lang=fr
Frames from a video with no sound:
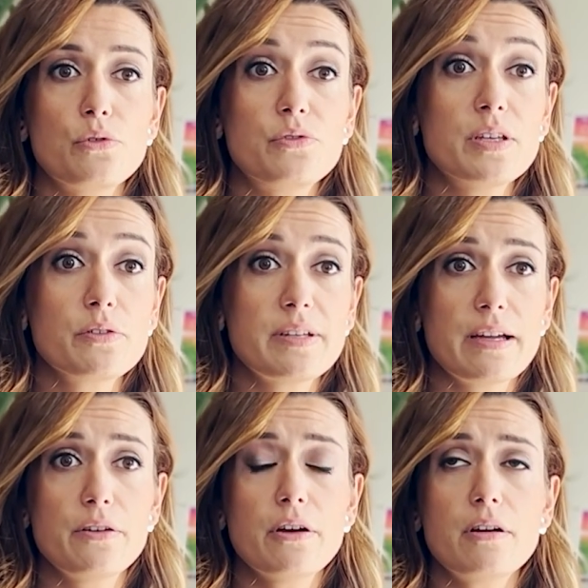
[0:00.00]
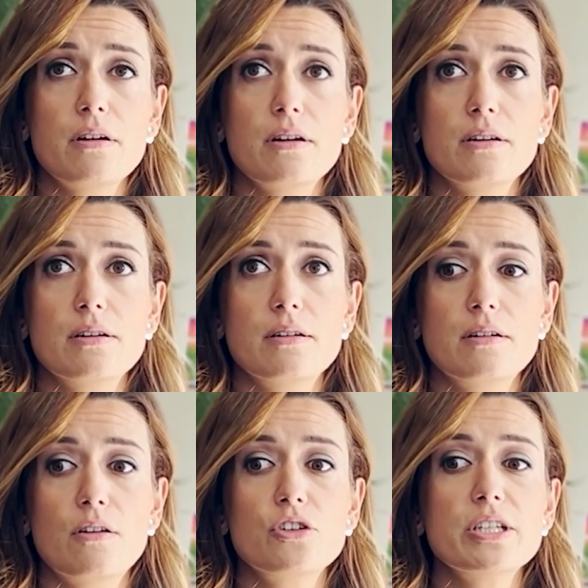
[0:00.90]
vie antérieure, euh,
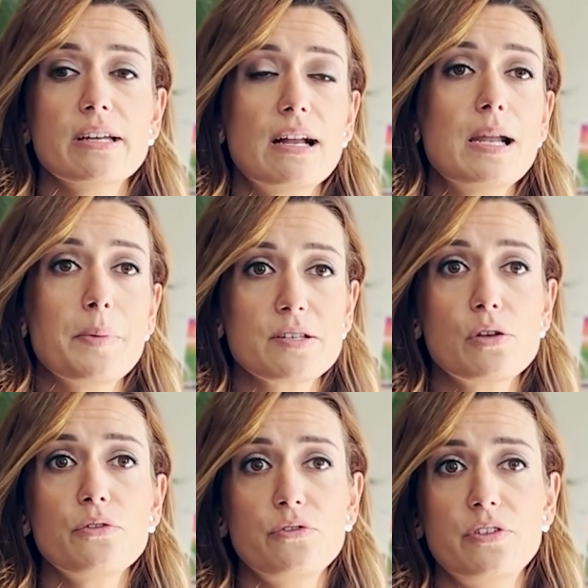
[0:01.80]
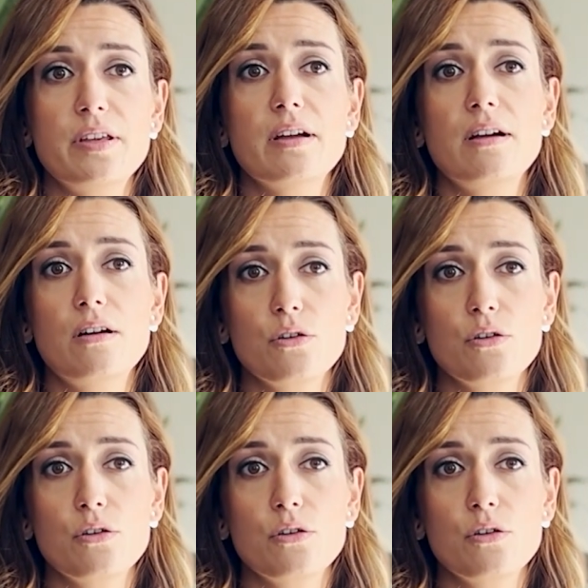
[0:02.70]
en général la personne vient